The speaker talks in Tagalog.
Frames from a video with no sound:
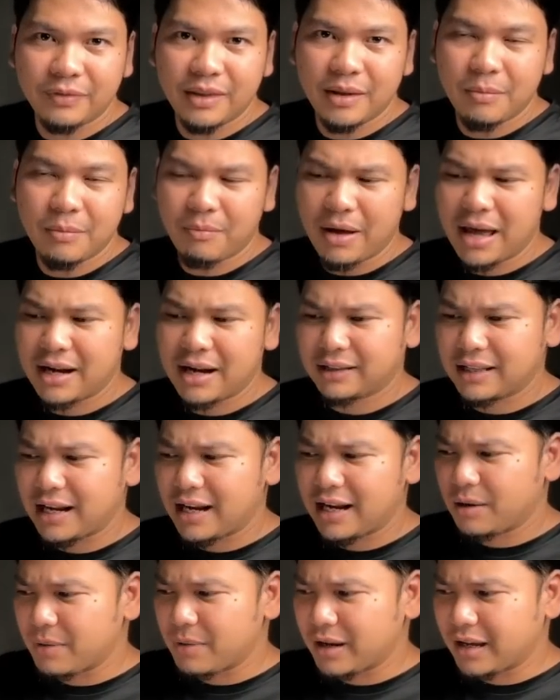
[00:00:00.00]
Para
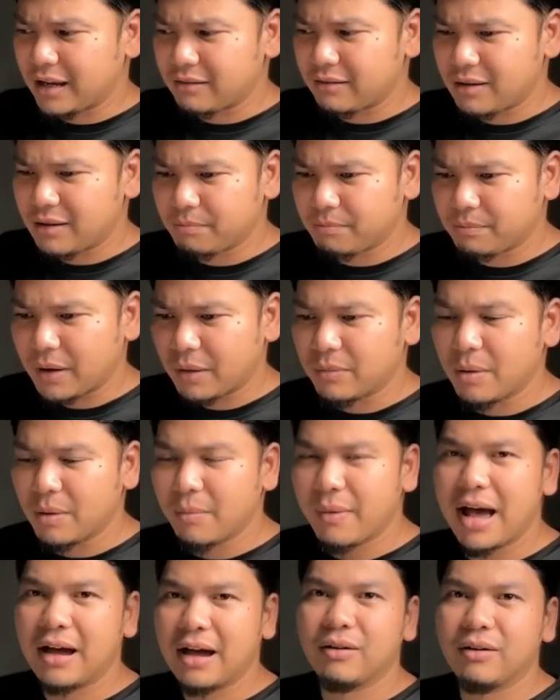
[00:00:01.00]
talaga magkaroon ng
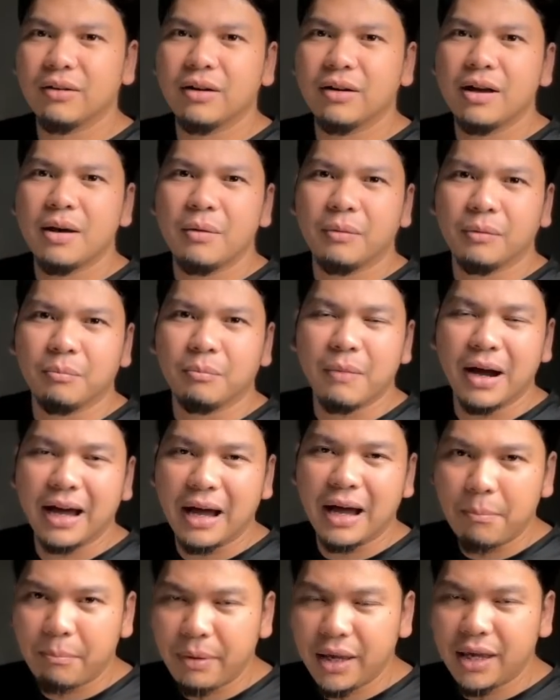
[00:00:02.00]
pagbabago.
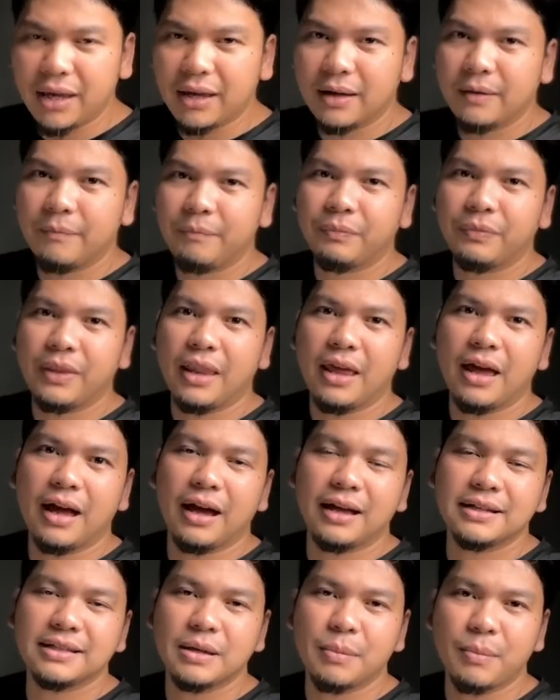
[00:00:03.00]
Magapi
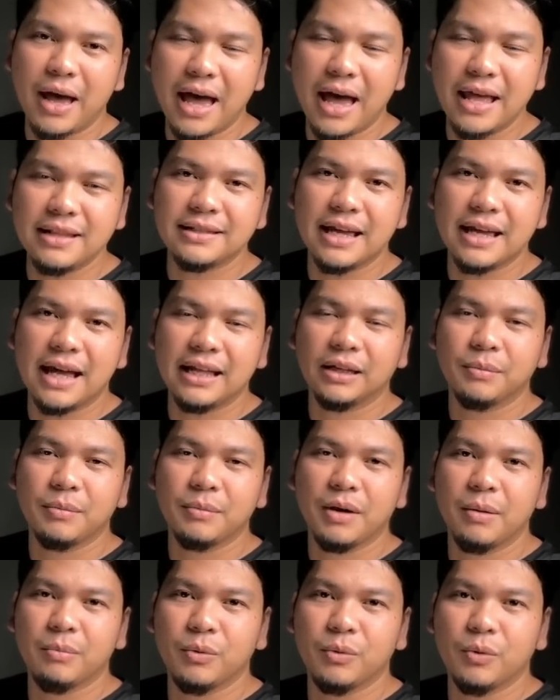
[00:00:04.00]
ang kasamaan sa ating
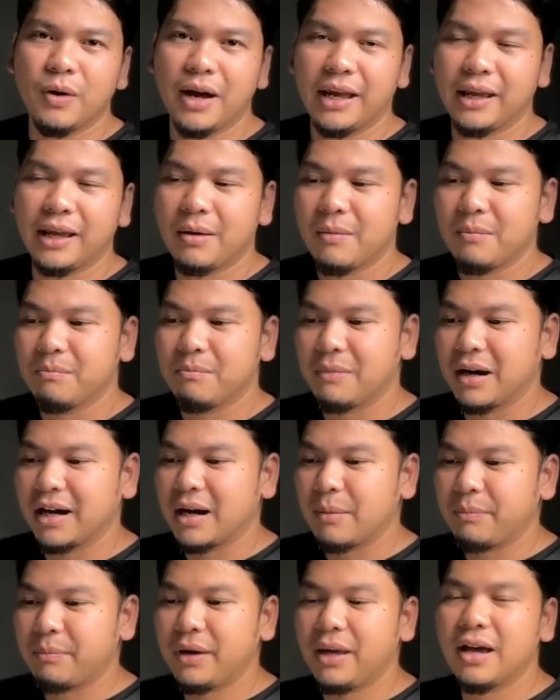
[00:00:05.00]
mga buhay.
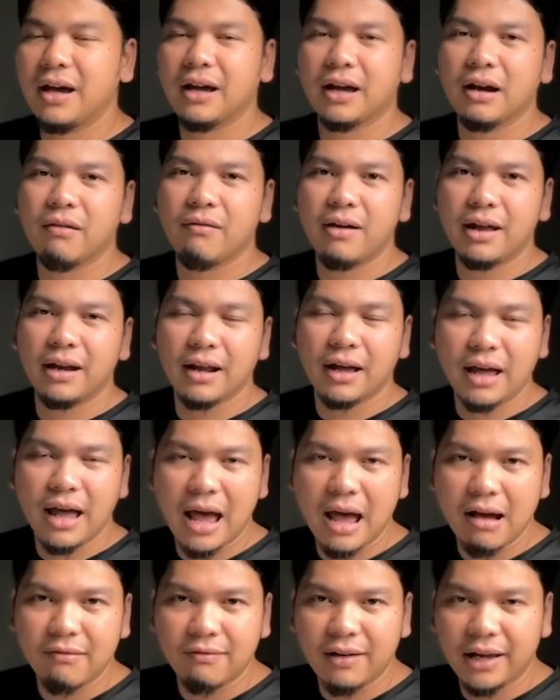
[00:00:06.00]
Magapi ang gawa ng
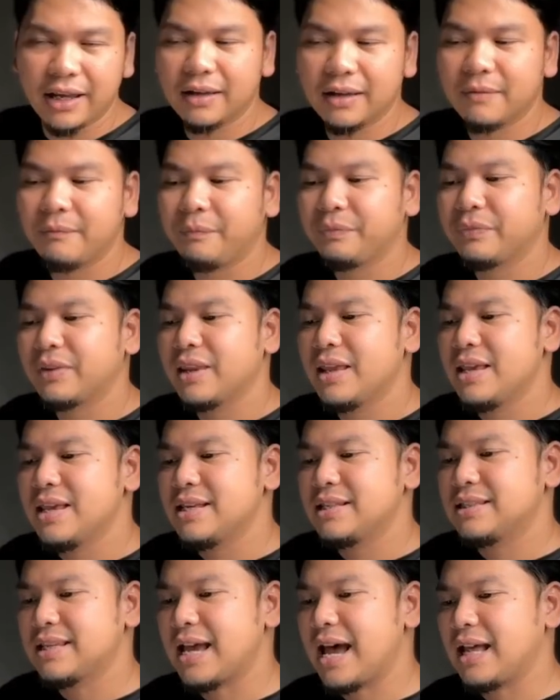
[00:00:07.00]
kaaway
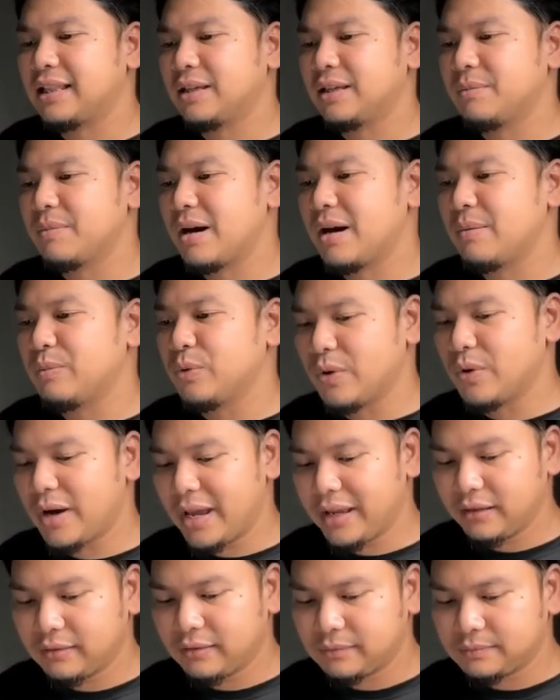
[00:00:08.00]
sa ating mga
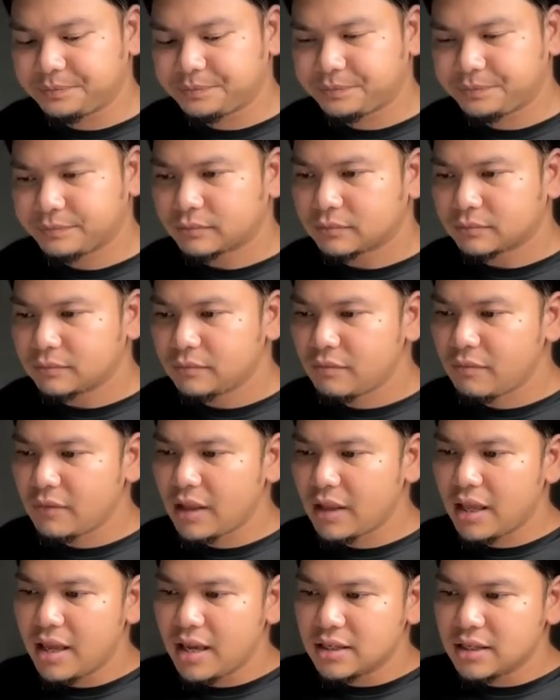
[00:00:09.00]
buhay.
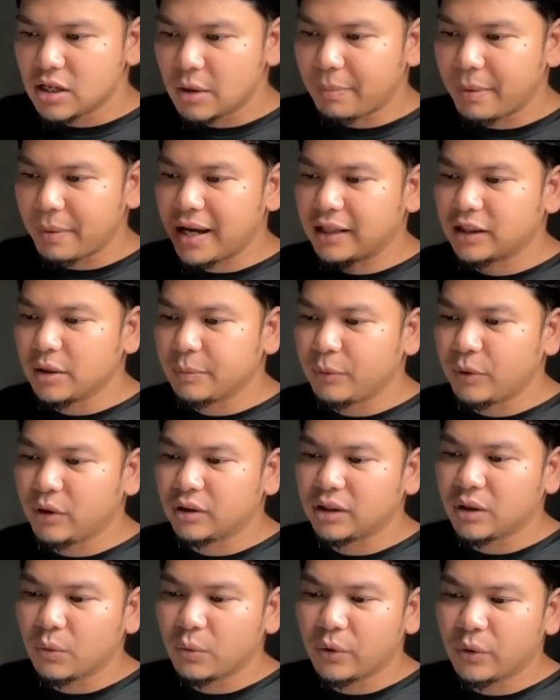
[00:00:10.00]
Sa pangatlo po,
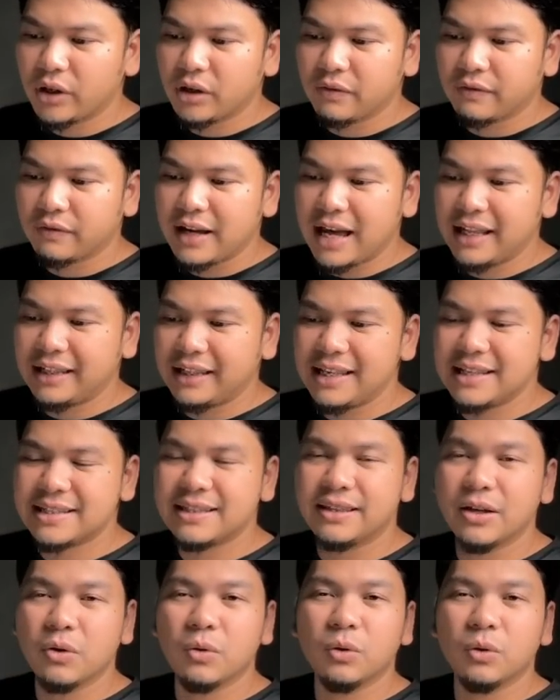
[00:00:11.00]
the Word of God
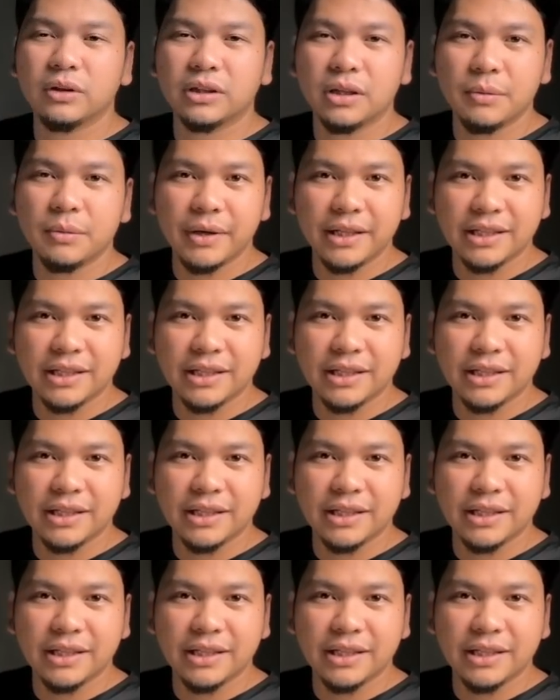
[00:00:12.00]
is the ultimate